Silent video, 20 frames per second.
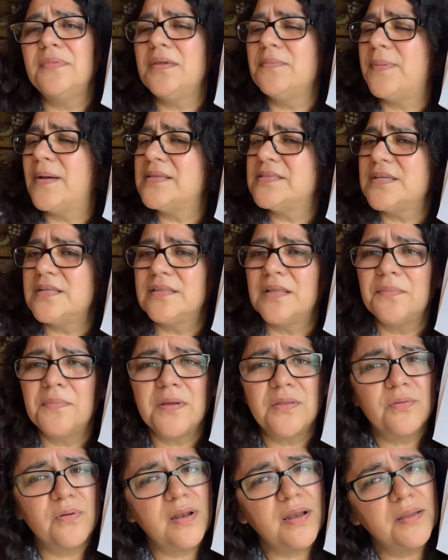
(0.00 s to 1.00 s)
Mi pancita
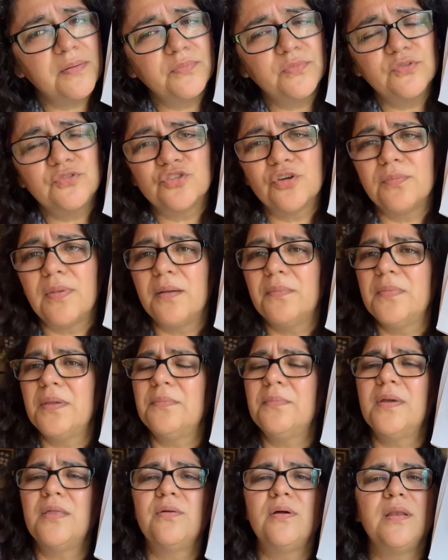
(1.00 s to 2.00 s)
me duele mucho, mami,
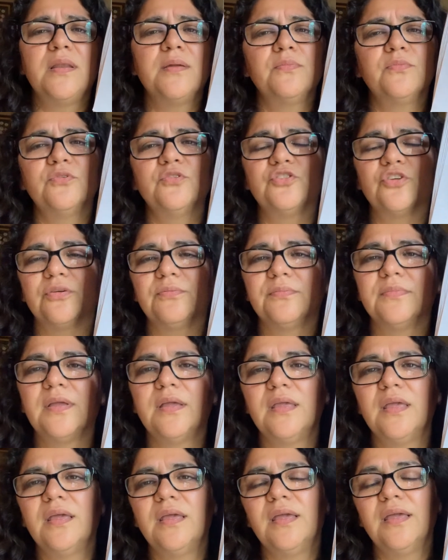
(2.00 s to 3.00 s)
me duele mucho.
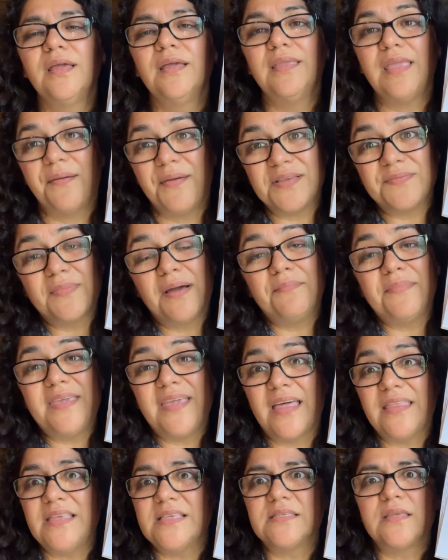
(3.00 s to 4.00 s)
Ya ves, mami
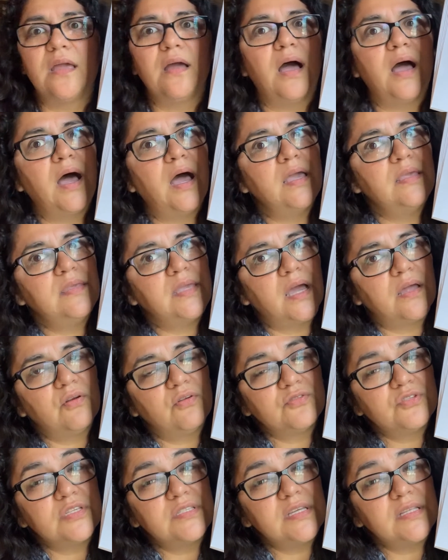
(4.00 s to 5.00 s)
ya dice, ay, ya
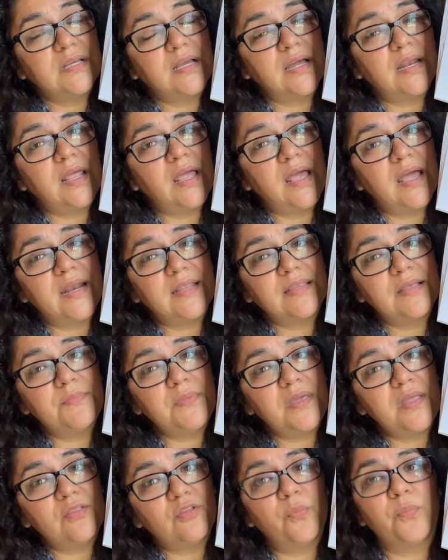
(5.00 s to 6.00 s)
no sé si creerte,
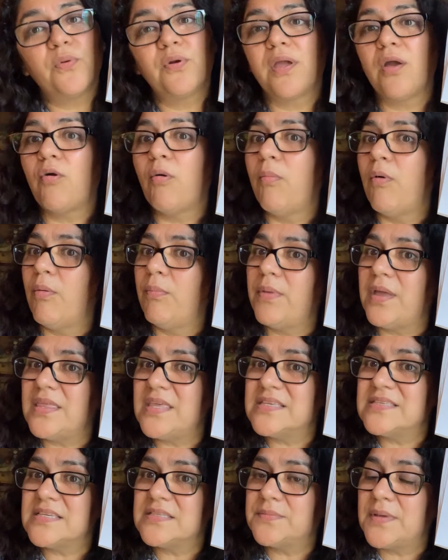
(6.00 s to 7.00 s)
mijito, porque como me
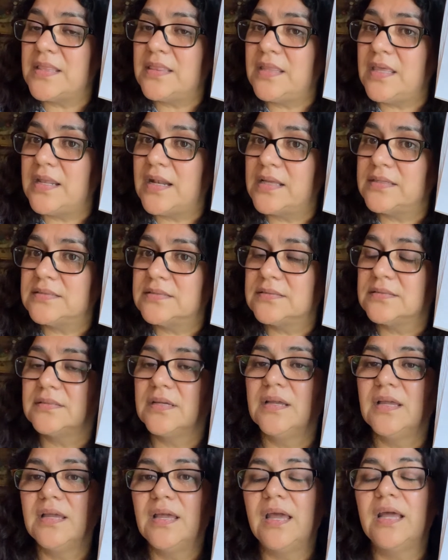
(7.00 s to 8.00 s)
dices mentiras.
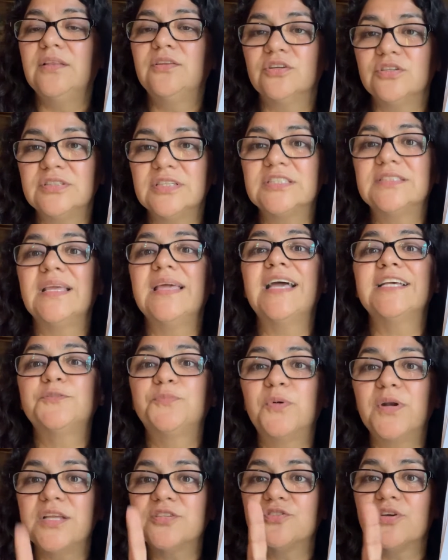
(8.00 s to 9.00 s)
Entonces, es
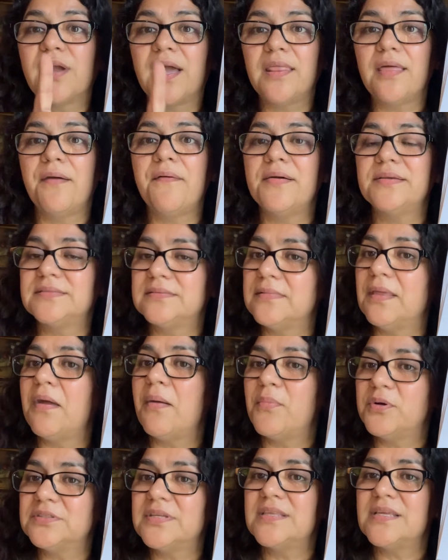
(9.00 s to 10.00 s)
por eso que debes,
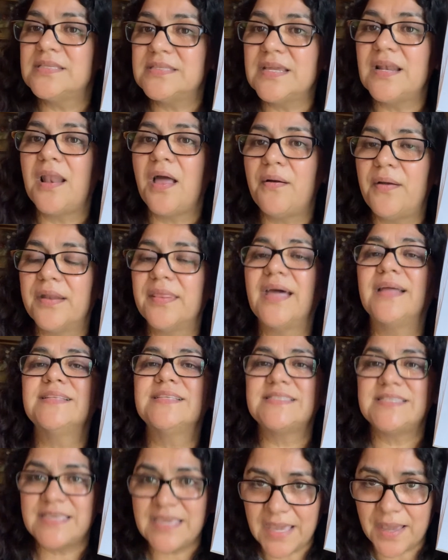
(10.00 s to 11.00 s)
debemos de decir la verdad
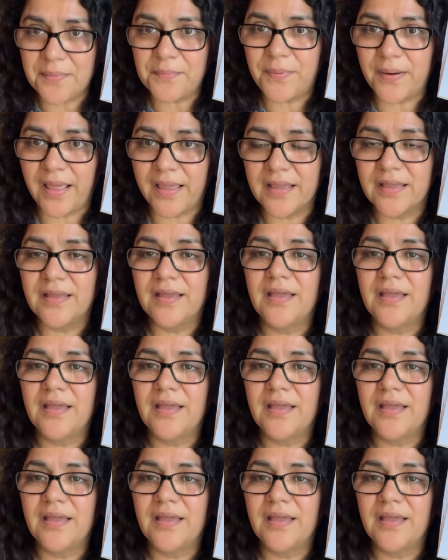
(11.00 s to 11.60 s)
siempre,